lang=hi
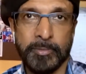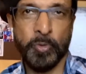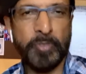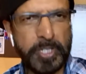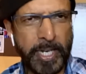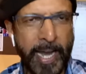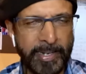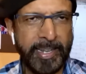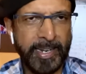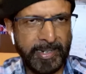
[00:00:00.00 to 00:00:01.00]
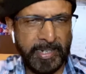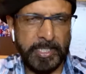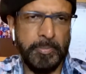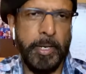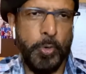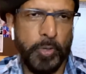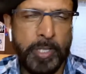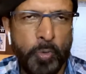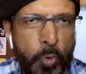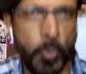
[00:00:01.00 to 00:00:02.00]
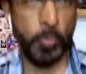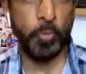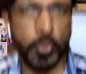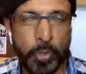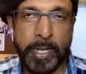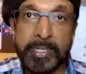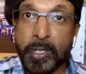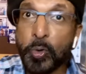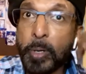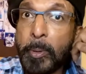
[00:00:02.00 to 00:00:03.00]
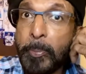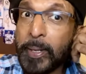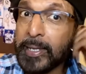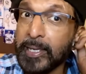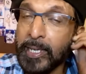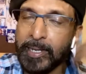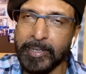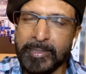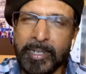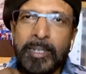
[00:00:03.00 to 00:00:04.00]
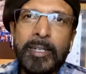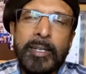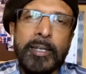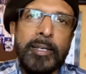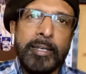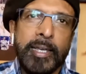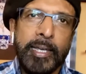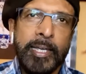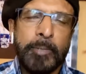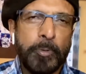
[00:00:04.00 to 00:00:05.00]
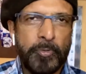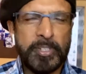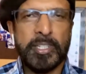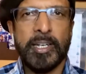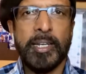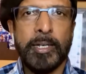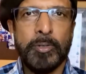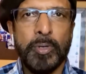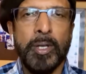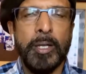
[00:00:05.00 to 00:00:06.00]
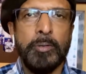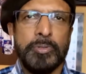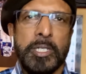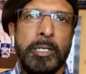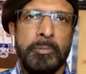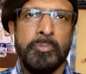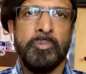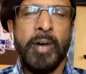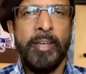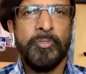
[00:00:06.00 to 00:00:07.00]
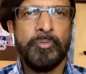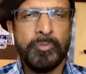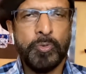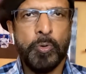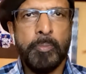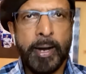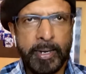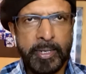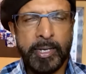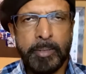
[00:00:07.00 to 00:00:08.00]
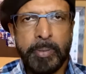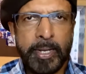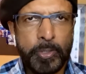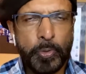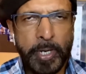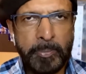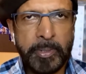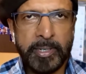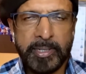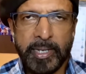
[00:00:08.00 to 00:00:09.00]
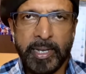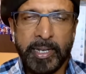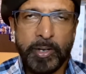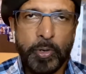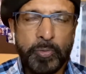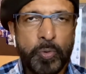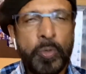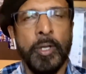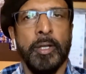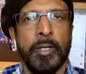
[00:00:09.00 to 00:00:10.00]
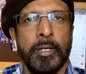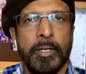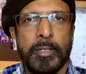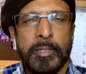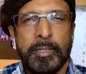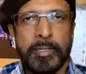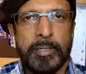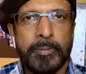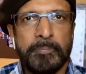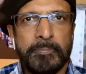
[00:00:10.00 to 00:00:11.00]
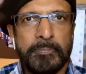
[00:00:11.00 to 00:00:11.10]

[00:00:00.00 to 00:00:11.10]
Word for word: वो विजिलेंटिक किस्म का रोल था वो उन्होंने ऐसा रोल कभी पहले किया नहीं था कि एक प्रोफेसर है उसकी वाइफ को मार के बहन को रेप कर दिया है और वो आ,